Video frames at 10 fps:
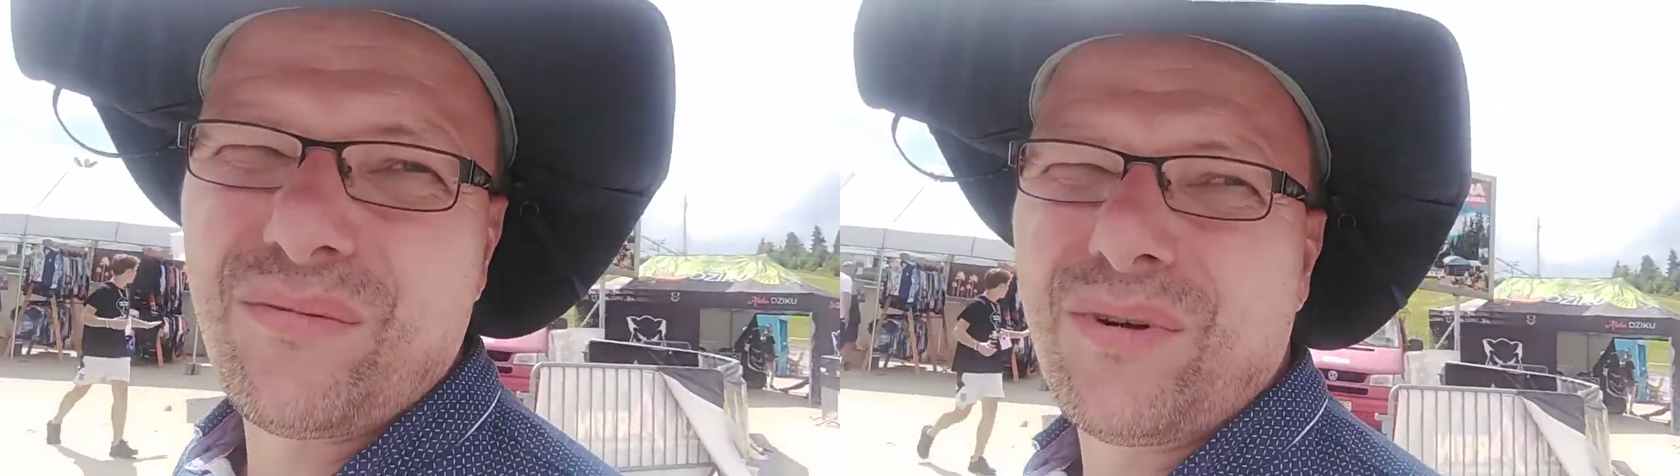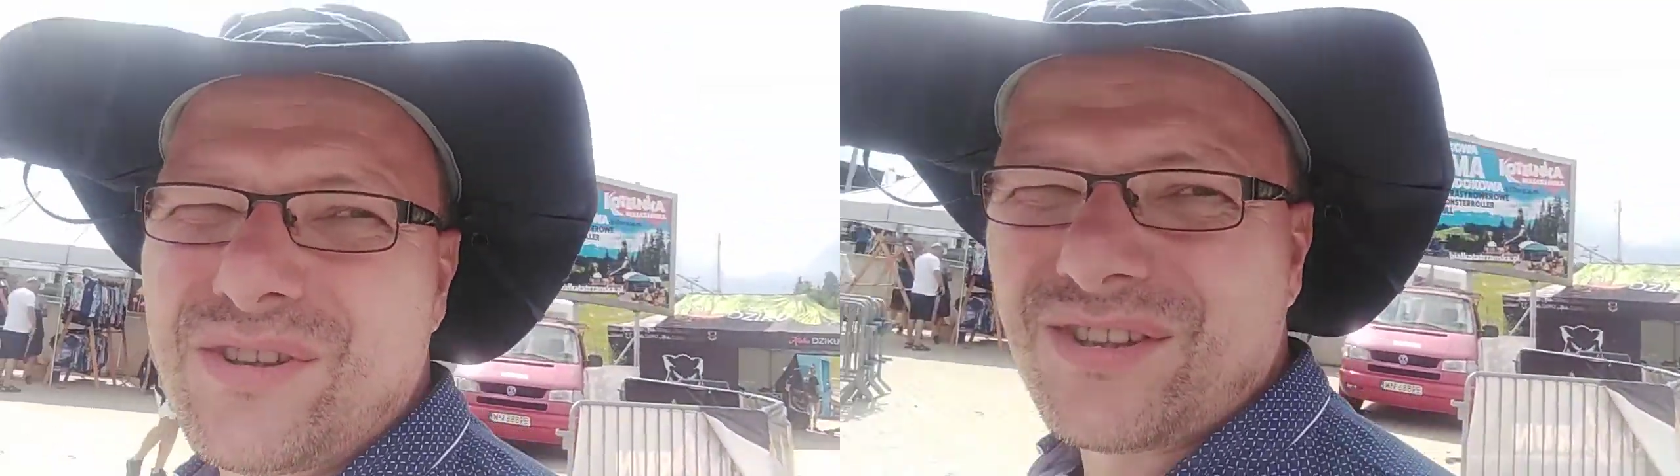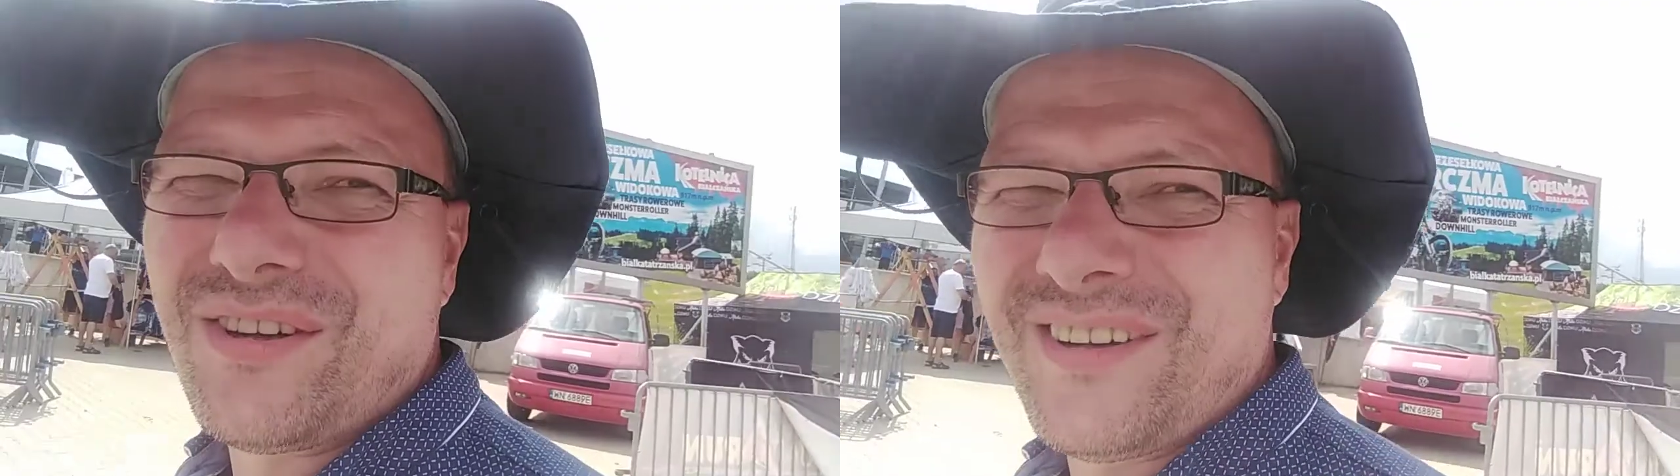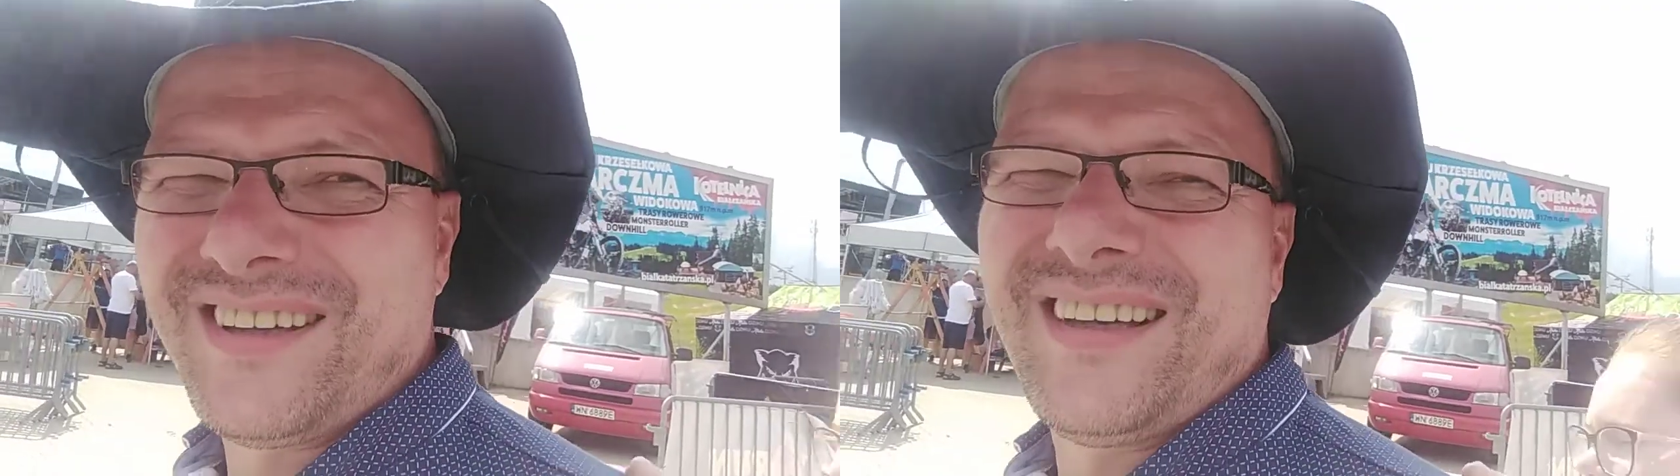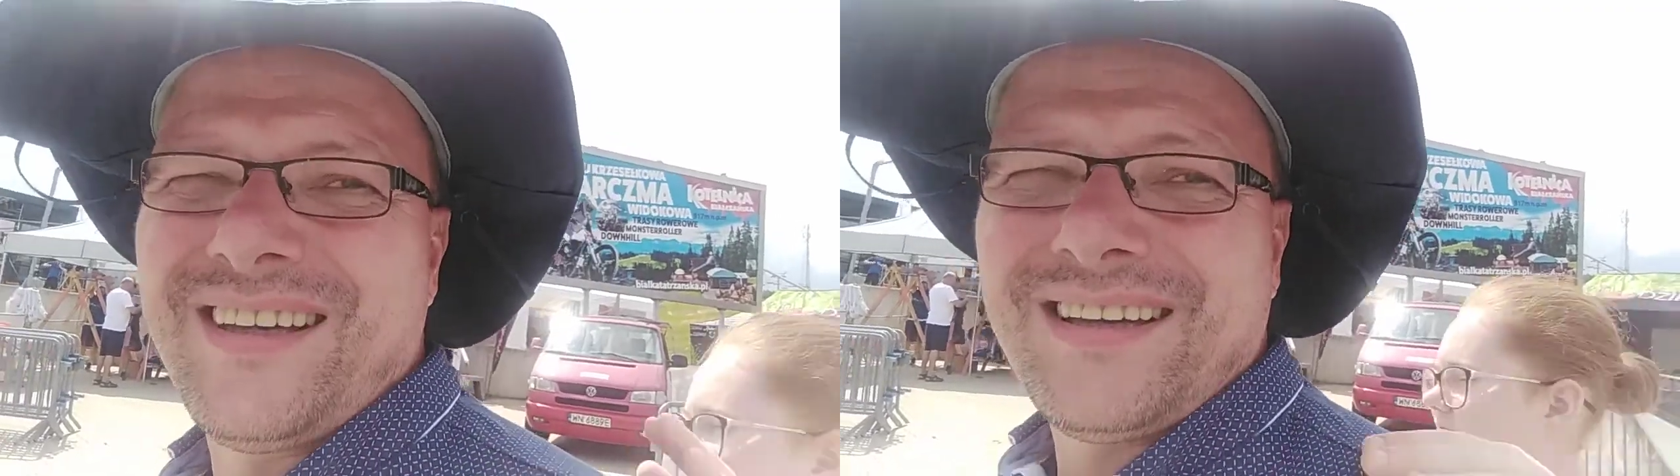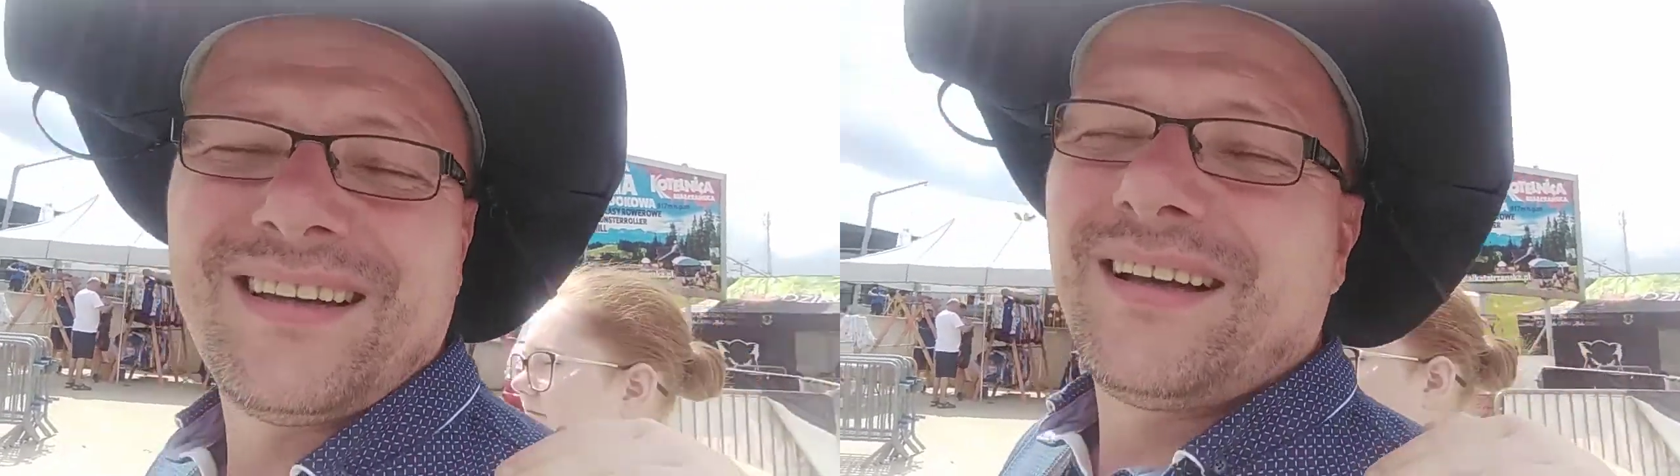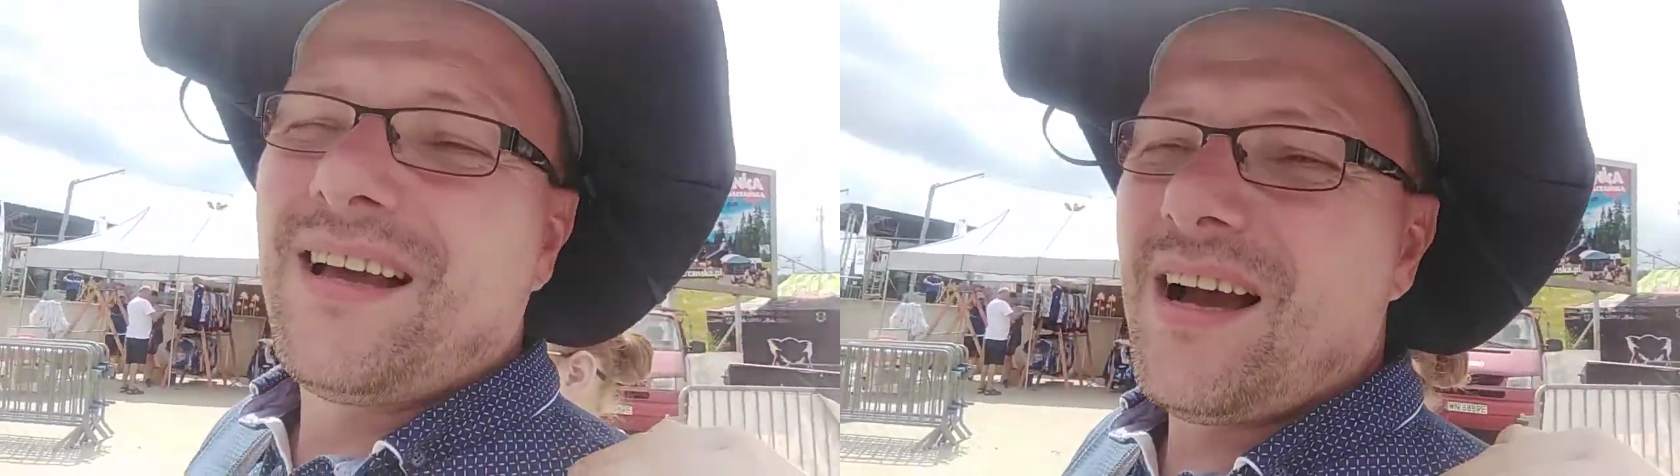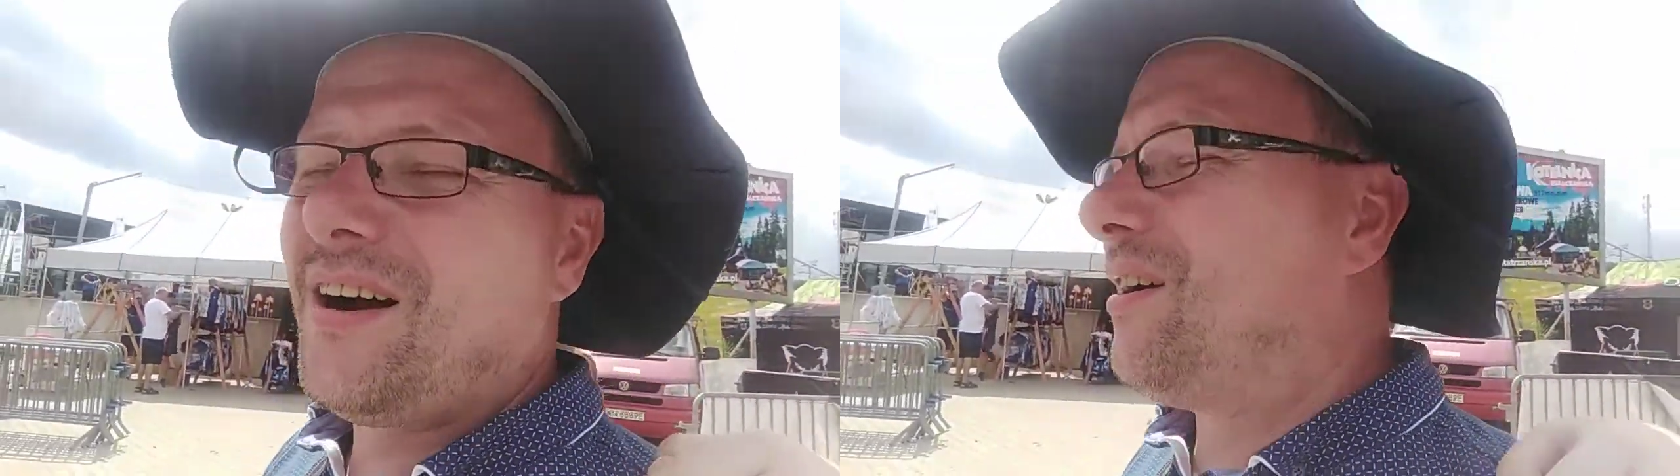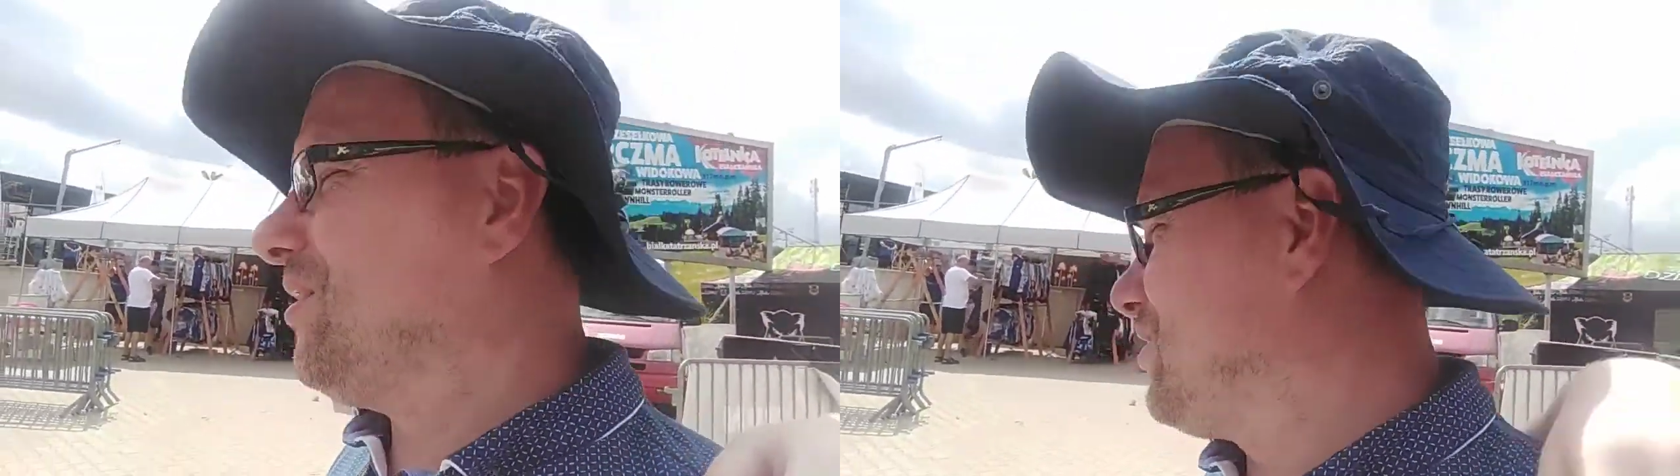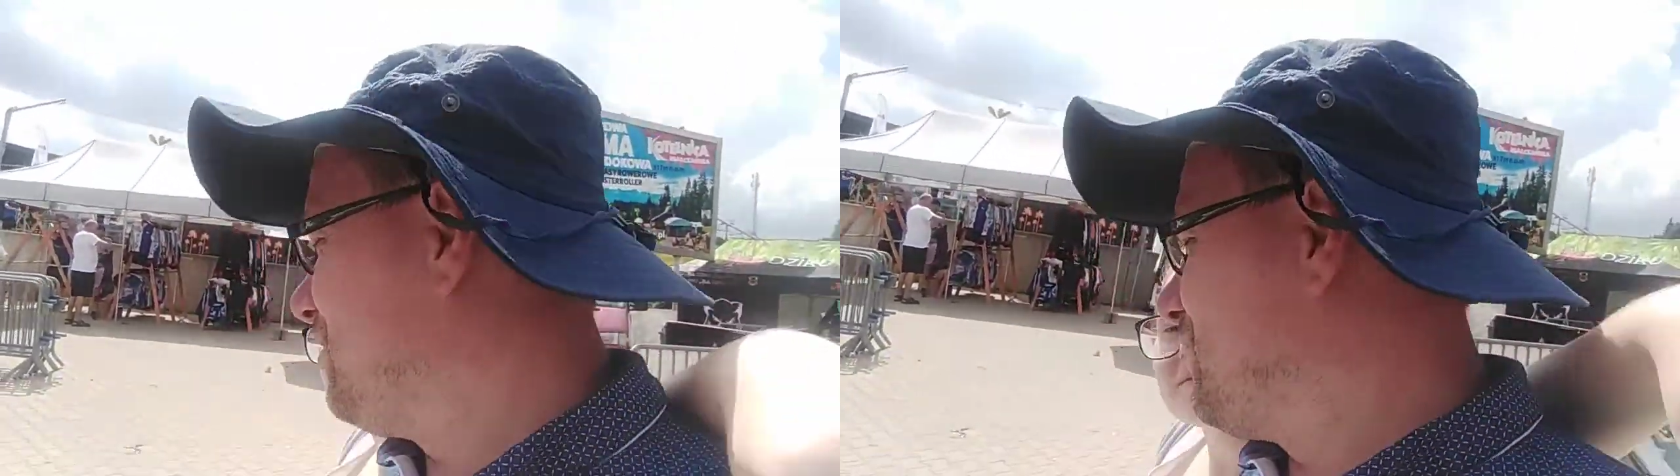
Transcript: mocno. O, jest mi